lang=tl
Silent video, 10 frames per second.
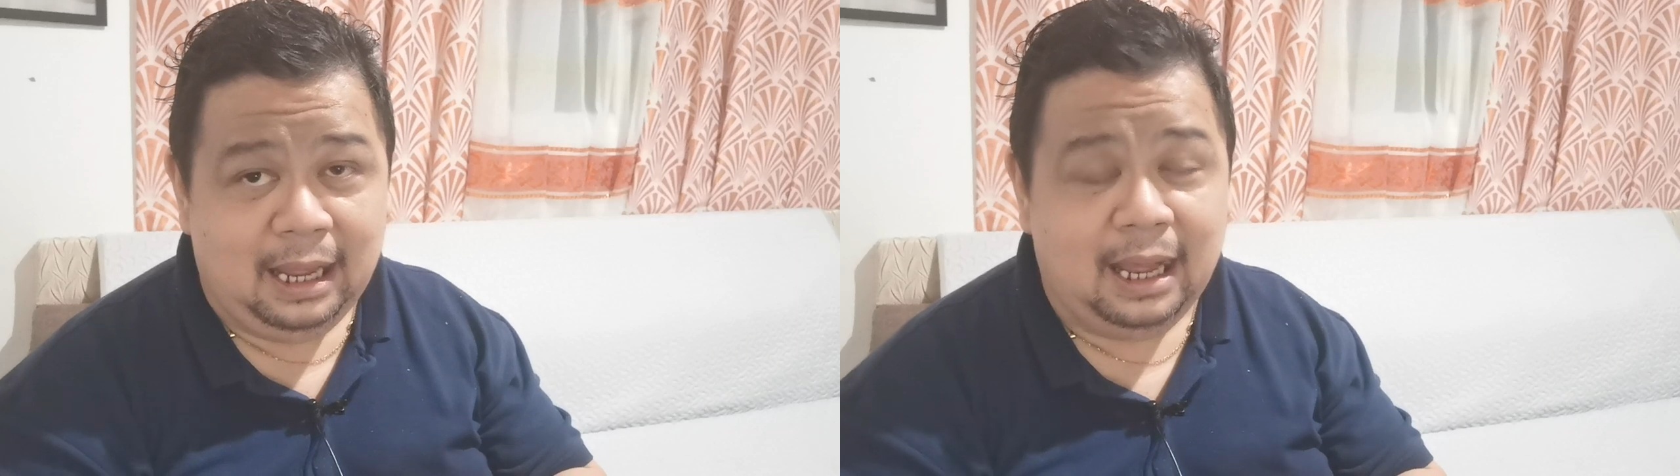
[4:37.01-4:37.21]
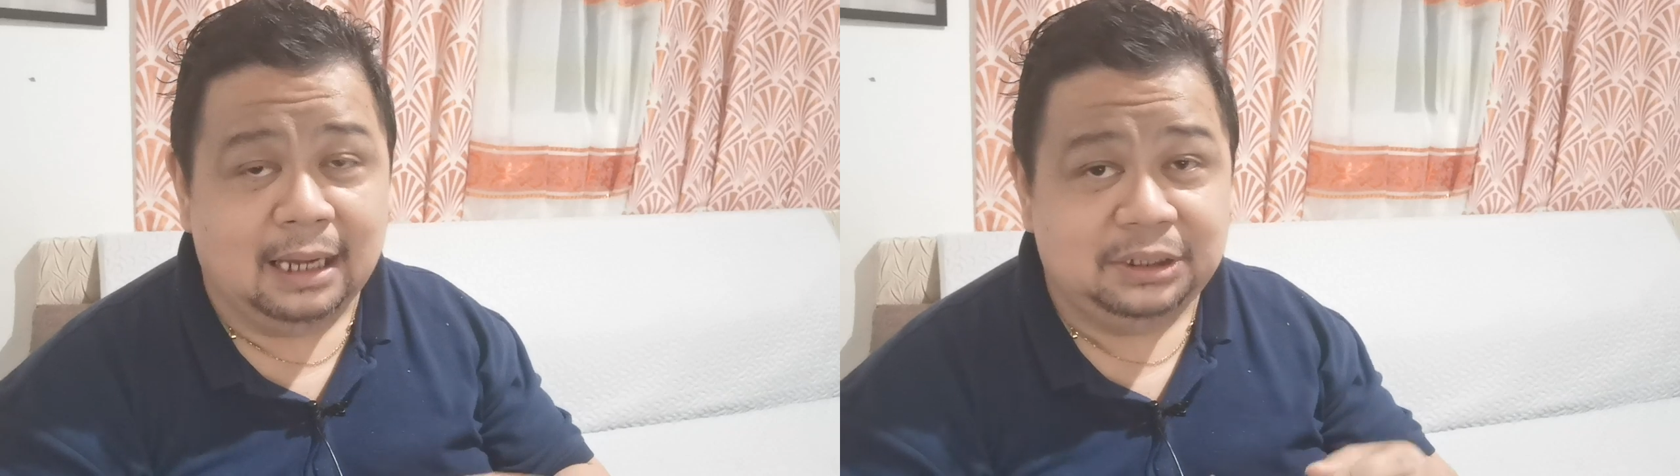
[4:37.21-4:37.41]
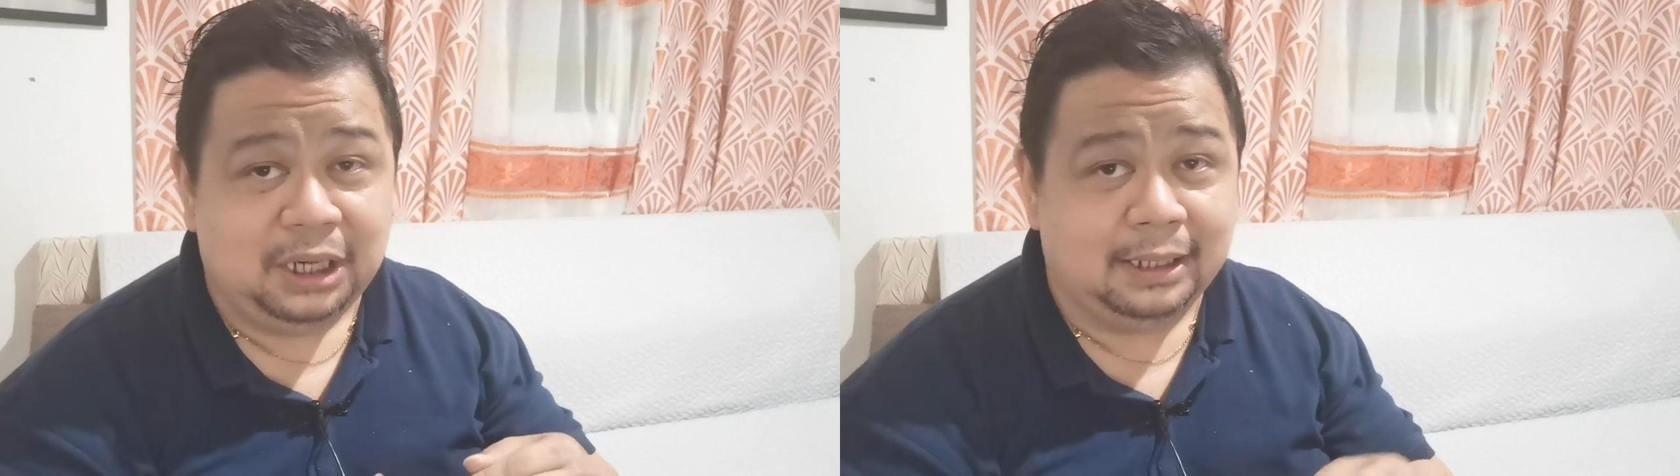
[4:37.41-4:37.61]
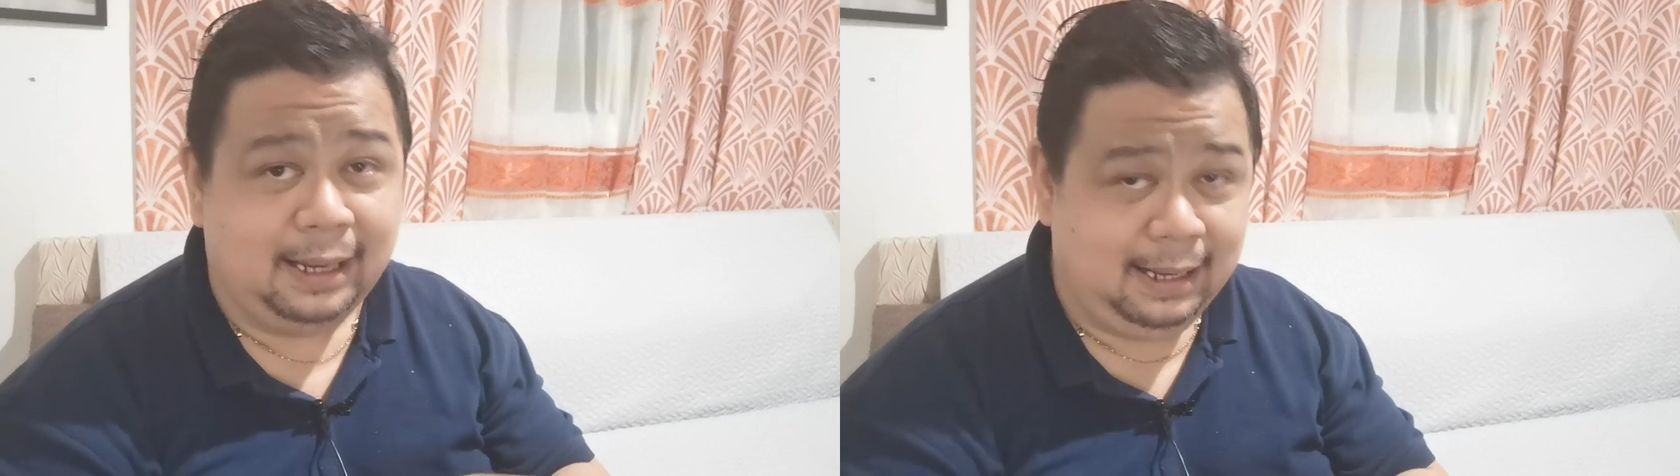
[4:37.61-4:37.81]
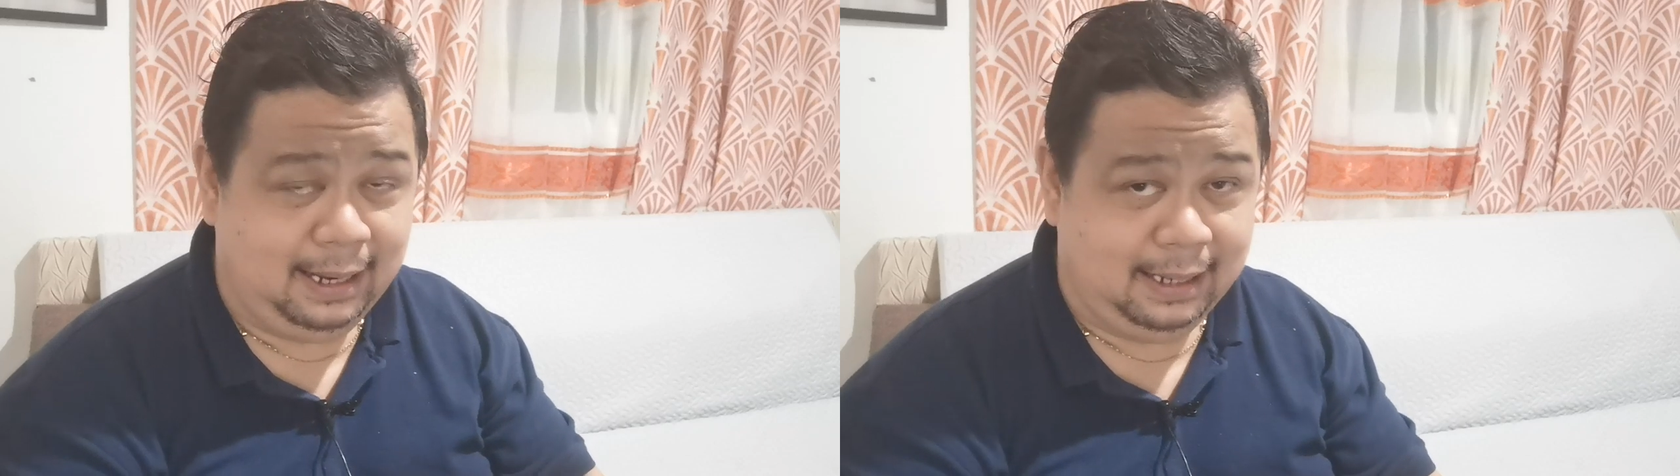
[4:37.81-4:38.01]
ang siyang
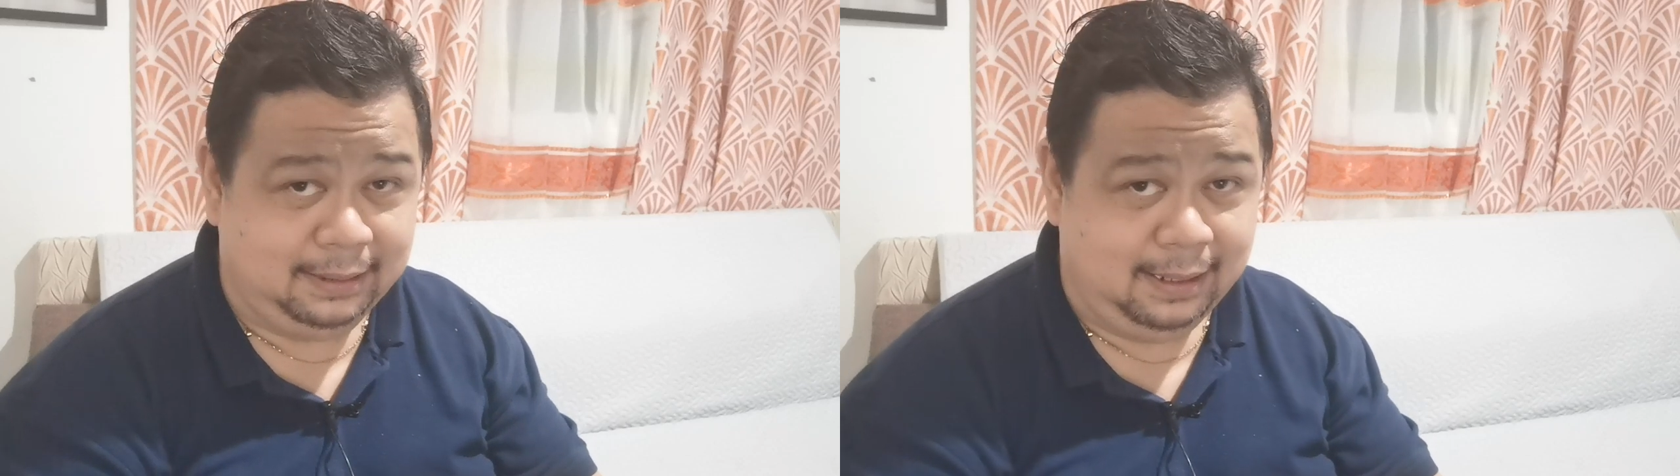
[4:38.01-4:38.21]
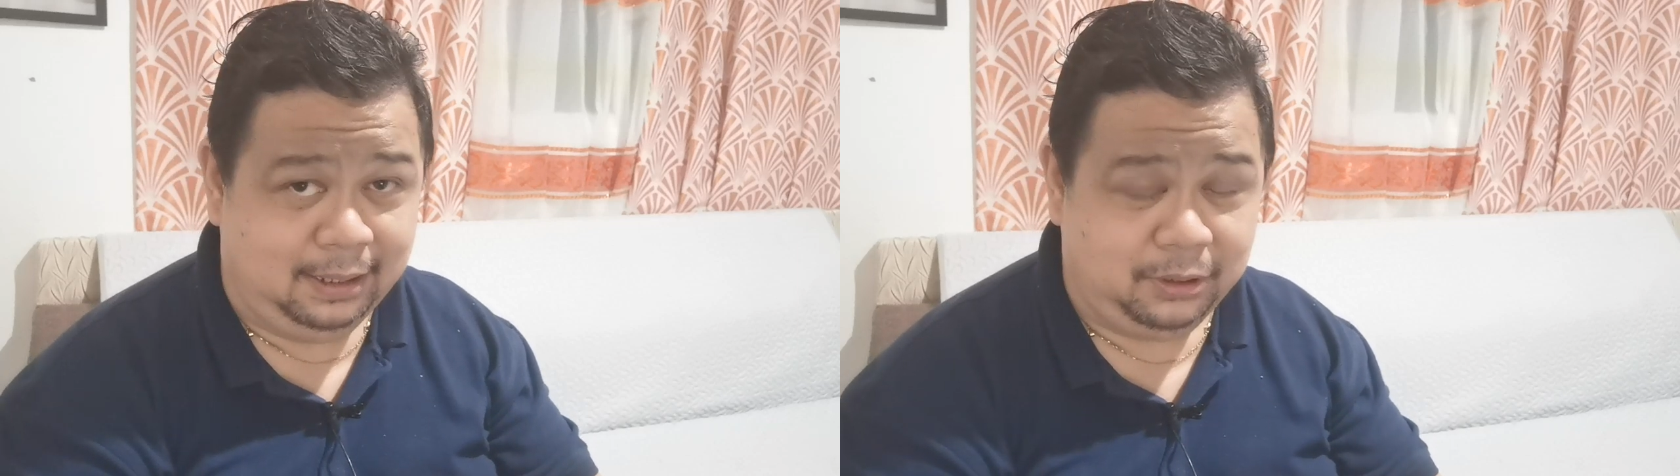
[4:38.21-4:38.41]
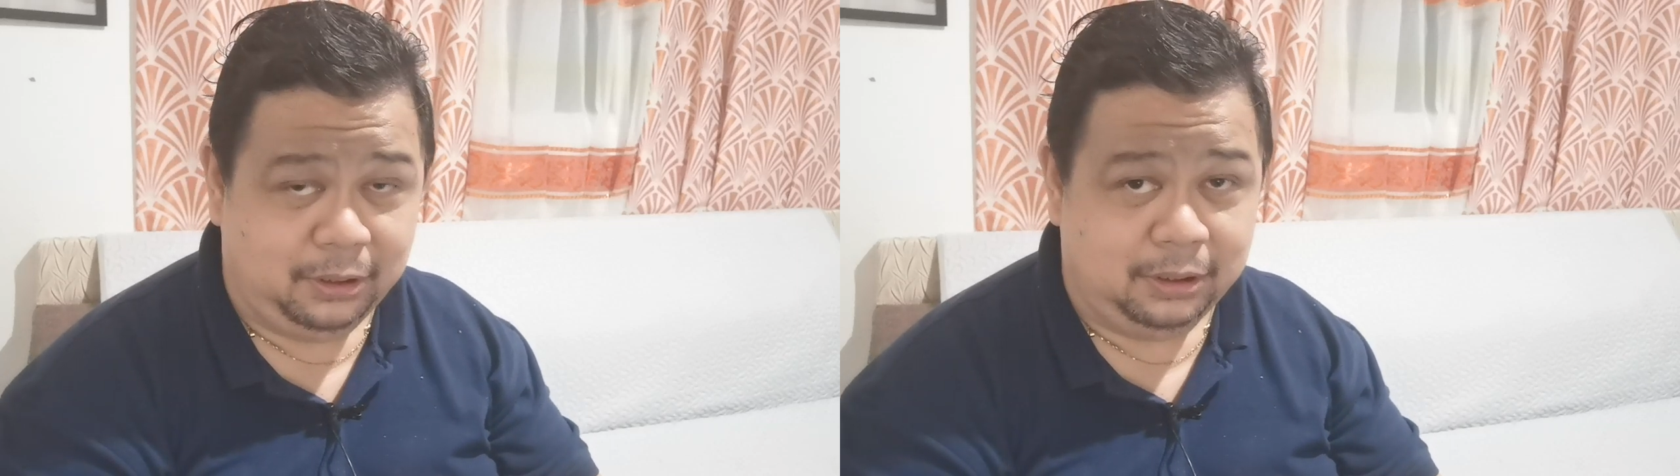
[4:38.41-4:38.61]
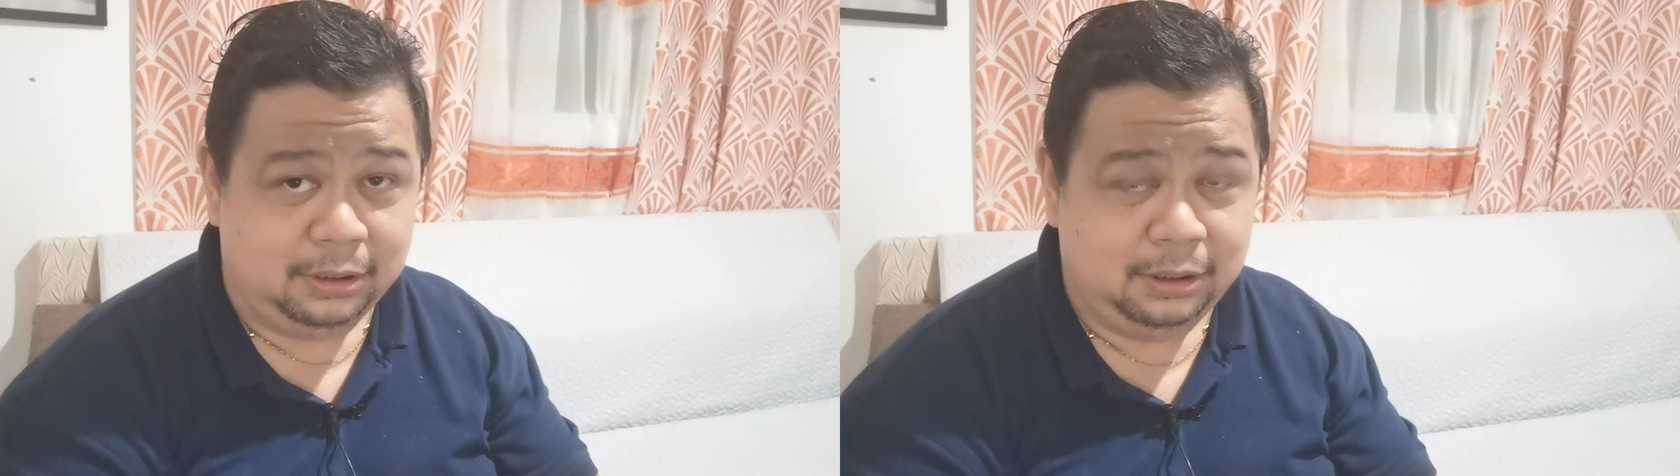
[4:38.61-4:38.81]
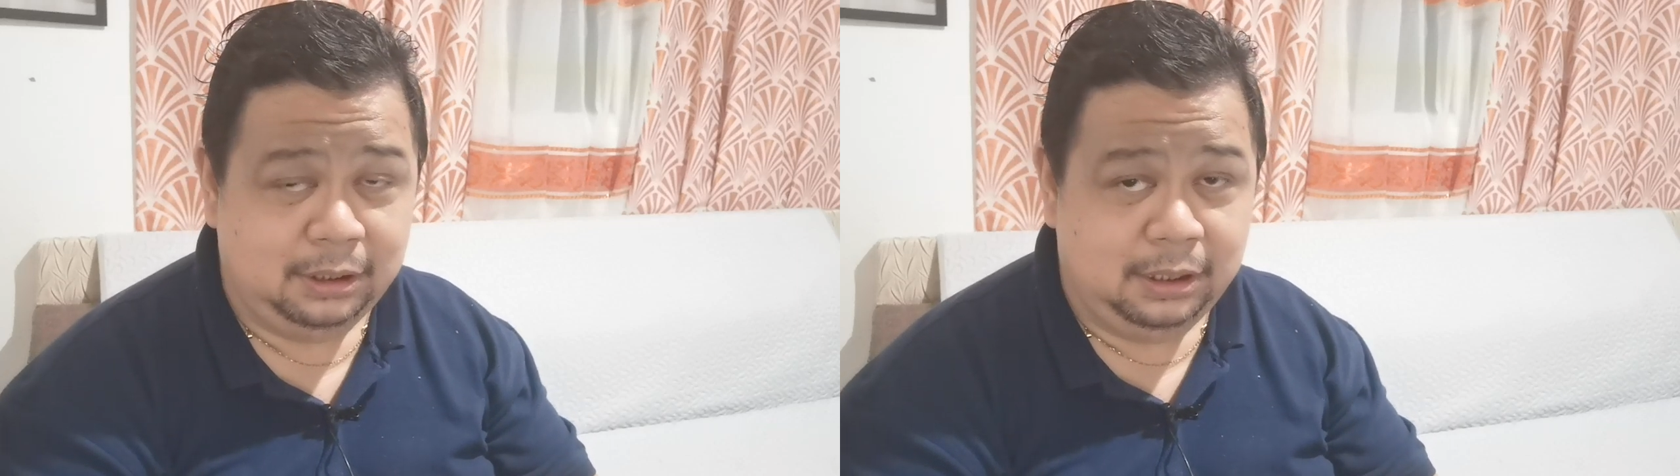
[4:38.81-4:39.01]
nag-handle nito